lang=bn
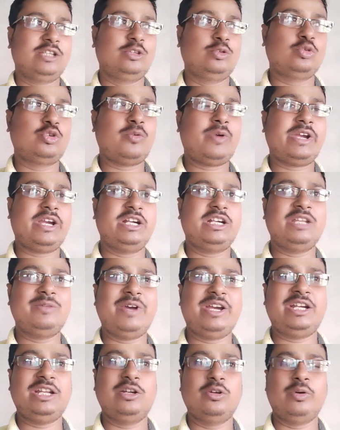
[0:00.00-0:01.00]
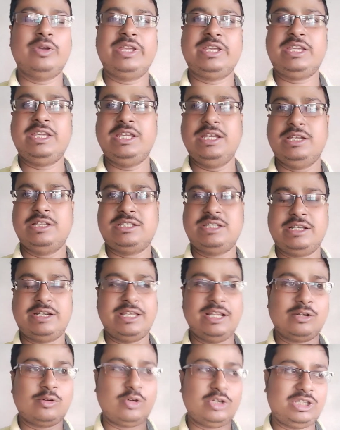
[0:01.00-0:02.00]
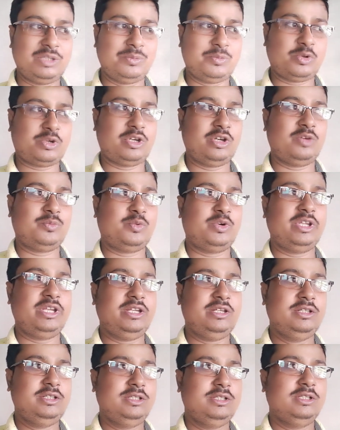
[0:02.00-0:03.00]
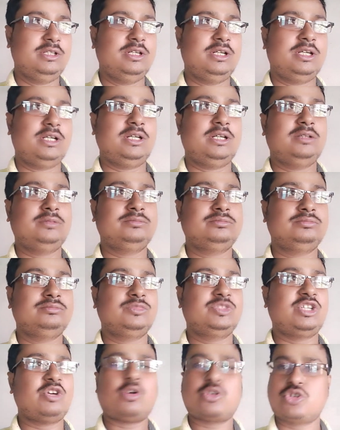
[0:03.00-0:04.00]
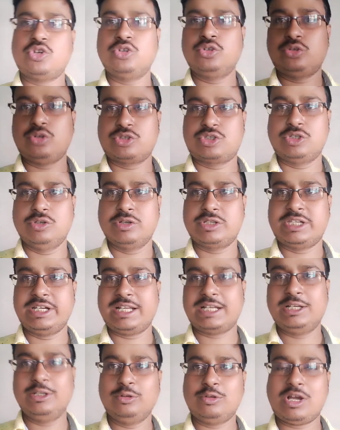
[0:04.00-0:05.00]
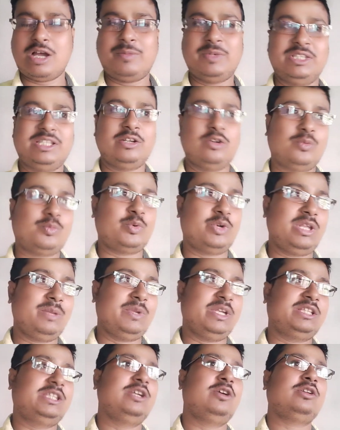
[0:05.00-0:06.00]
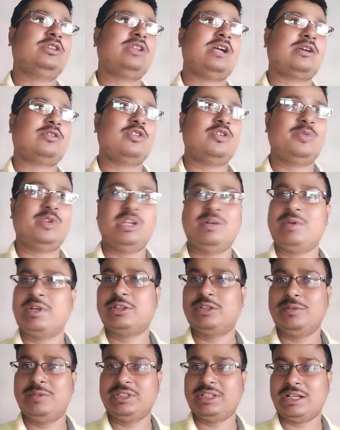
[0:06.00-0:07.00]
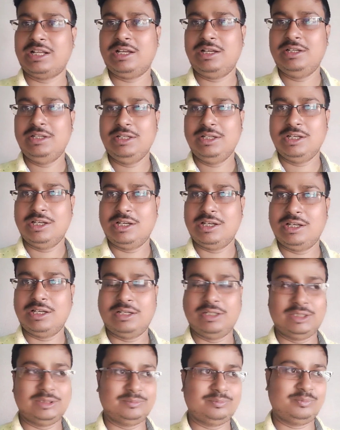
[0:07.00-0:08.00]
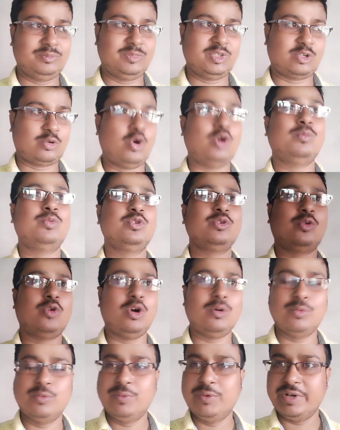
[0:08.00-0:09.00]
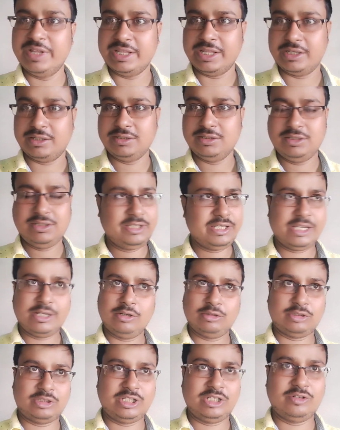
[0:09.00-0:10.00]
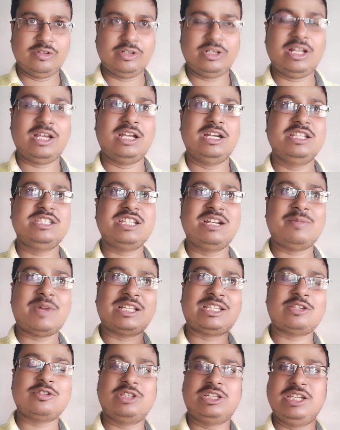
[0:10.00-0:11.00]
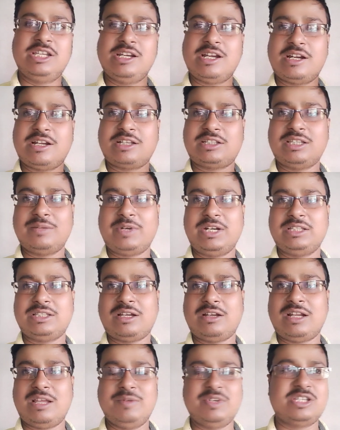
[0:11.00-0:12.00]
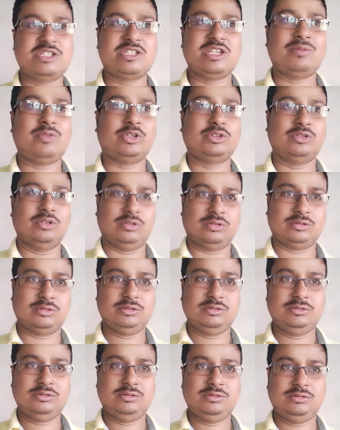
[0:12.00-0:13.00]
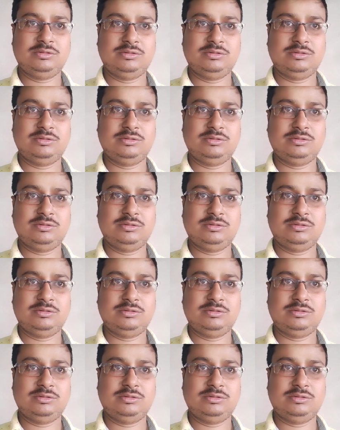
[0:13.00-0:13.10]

আর সেই দুটো ভাগে ডিভাইডেড হয়ে গিয়ে যে রেল কর্তৃপক্ষের ওপরে যে অসন্তোষ ছিল সেটা কিন্তু আমাদের ওপরে ব্যক্তিগত আক্রমণের মাধ্যমে তারা ক্ষোভ ক্ষোভ উড়ে দেয় এগুলো তো ঠিক নয় না নিজের মাথা যদি ঠিক না রাখতে পারি তাহলে আমি কিসের ভদ্রলোক